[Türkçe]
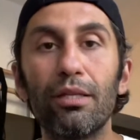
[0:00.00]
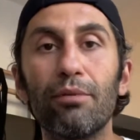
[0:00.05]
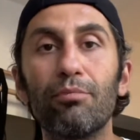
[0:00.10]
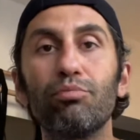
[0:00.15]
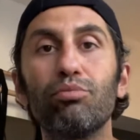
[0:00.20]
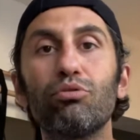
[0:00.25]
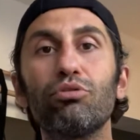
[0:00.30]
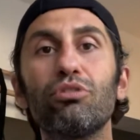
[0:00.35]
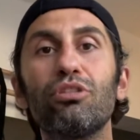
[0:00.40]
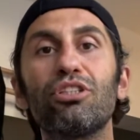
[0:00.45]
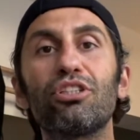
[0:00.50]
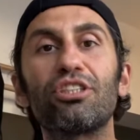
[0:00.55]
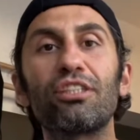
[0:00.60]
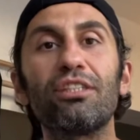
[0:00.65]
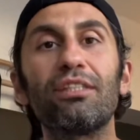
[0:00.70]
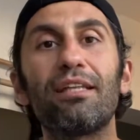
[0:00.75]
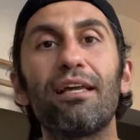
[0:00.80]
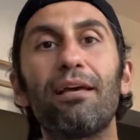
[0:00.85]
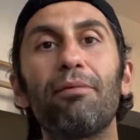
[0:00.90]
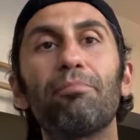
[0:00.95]
Bunun
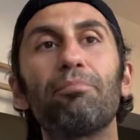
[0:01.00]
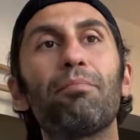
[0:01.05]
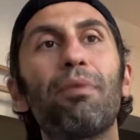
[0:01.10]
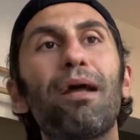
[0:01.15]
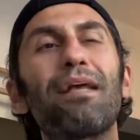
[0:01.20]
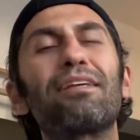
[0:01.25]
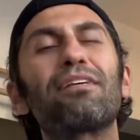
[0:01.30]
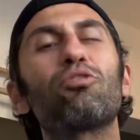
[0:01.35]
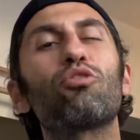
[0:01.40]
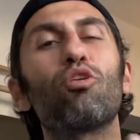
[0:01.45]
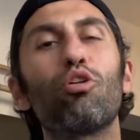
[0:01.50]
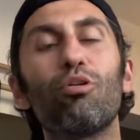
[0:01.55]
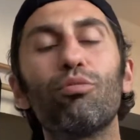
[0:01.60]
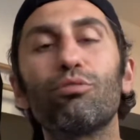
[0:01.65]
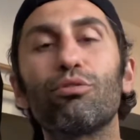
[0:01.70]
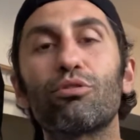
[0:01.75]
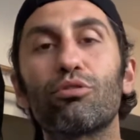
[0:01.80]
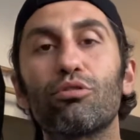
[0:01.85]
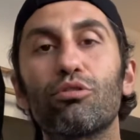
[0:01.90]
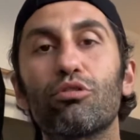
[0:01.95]
için de belki
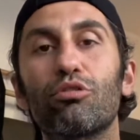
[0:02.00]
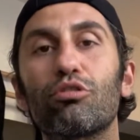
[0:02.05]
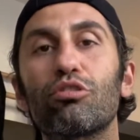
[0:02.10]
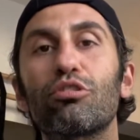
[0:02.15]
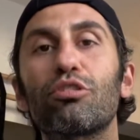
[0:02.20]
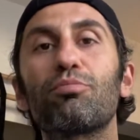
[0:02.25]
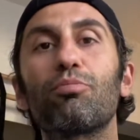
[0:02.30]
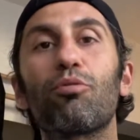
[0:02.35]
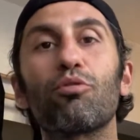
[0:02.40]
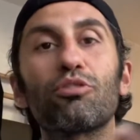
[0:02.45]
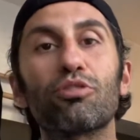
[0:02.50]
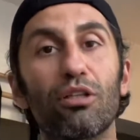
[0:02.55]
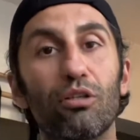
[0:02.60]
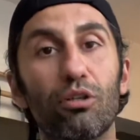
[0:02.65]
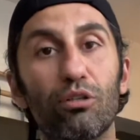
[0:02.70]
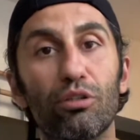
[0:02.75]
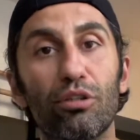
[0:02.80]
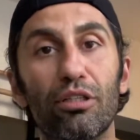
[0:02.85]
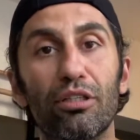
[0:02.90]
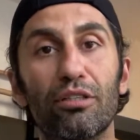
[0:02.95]
görmüşsünüzdür spor
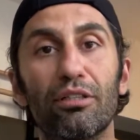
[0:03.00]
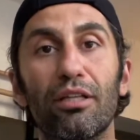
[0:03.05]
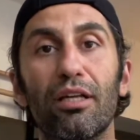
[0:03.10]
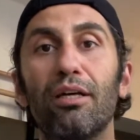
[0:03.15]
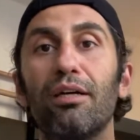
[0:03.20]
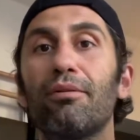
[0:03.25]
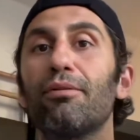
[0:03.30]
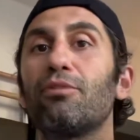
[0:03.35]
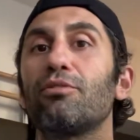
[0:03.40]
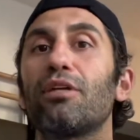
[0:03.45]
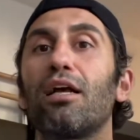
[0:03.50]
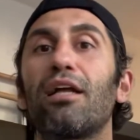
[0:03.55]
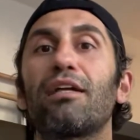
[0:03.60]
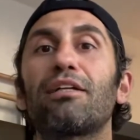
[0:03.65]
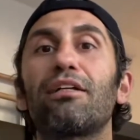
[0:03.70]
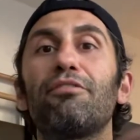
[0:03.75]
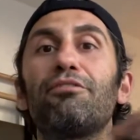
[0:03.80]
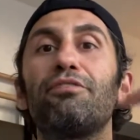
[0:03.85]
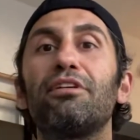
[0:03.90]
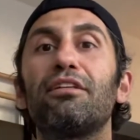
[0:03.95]
salonlarında,
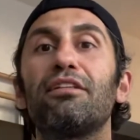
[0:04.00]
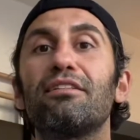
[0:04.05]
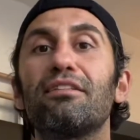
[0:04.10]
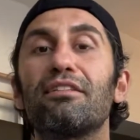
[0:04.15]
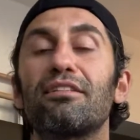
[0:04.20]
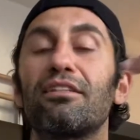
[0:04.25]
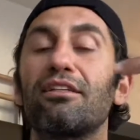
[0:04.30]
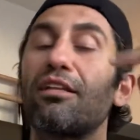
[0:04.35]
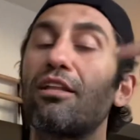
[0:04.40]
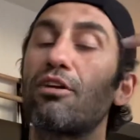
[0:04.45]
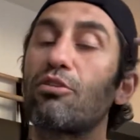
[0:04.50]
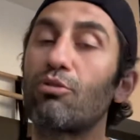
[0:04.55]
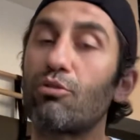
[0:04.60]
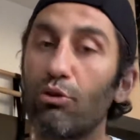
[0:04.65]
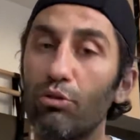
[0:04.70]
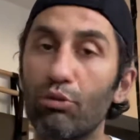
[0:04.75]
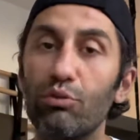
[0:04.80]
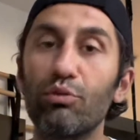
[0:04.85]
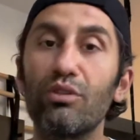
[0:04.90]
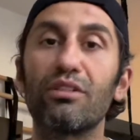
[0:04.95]
özellikle fitness ya da
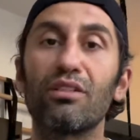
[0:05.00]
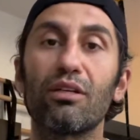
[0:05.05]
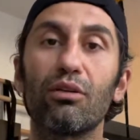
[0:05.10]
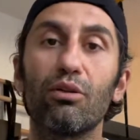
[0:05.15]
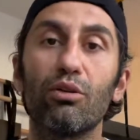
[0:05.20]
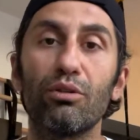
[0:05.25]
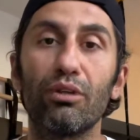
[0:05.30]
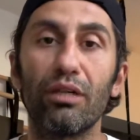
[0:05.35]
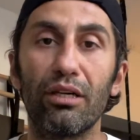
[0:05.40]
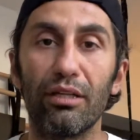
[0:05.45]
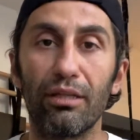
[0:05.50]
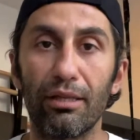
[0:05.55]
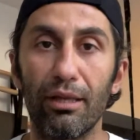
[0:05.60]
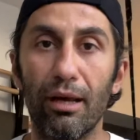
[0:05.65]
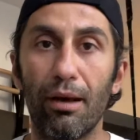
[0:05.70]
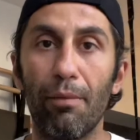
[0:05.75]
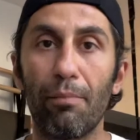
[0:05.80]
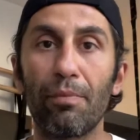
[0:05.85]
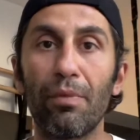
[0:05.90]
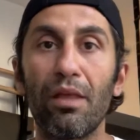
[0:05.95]
crossfit
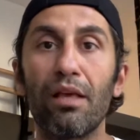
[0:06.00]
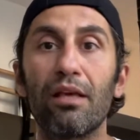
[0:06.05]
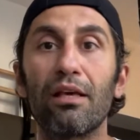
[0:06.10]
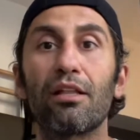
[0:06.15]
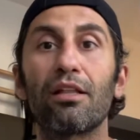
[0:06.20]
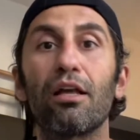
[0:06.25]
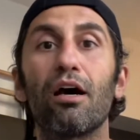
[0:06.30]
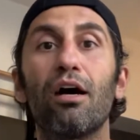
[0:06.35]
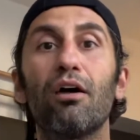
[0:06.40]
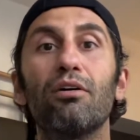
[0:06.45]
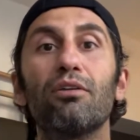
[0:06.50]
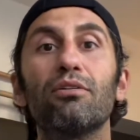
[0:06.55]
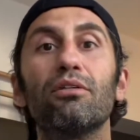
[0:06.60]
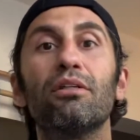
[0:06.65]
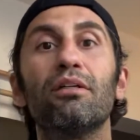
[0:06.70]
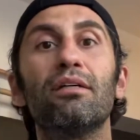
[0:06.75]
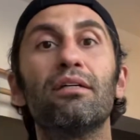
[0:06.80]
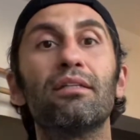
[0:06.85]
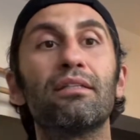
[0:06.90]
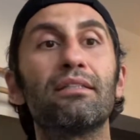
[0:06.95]
salonlarında ya da
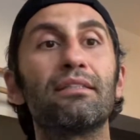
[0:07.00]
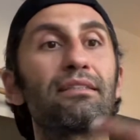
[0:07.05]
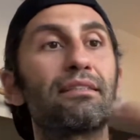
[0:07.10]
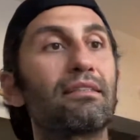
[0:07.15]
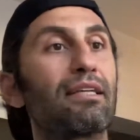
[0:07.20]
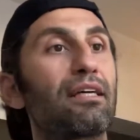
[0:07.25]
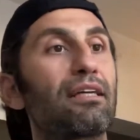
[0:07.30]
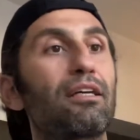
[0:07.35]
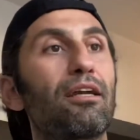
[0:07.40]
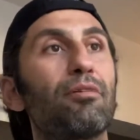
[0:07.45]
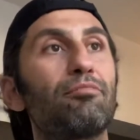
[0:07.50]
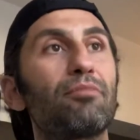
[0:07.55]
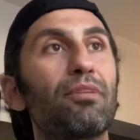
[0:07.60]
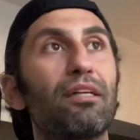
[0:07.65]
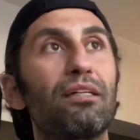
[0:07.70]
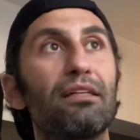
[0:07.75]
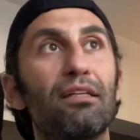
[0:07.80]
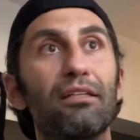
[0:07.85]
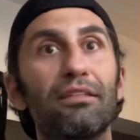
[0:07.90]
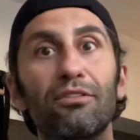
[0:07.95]
e, Instagram'da
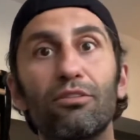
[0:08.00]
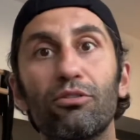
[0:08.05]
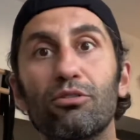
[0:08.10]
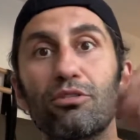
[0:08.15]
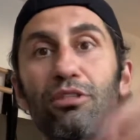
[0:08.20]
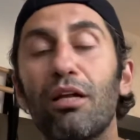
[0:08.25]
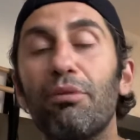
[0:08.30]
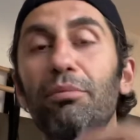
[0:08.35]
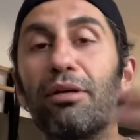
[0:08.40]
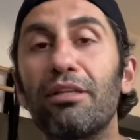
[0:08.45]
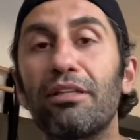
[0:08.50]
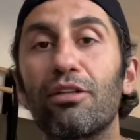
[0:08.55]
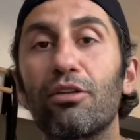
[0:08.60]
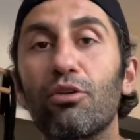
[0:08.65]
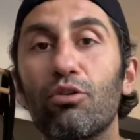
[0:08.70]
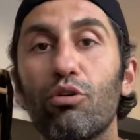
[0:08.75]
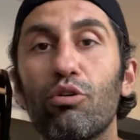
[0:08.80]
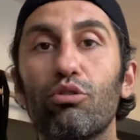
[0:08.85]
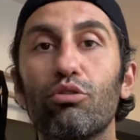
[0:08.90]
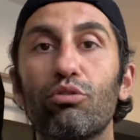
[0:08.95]
ya da sosyal medyada
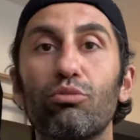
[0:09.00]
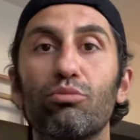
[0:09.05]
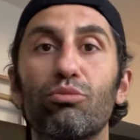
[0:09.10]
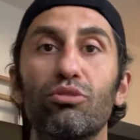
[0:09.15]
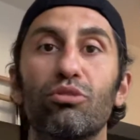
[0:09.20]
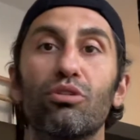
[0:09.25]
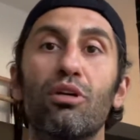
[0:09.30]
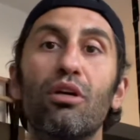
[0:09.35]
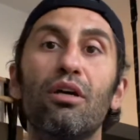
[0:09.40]
gördüğümüz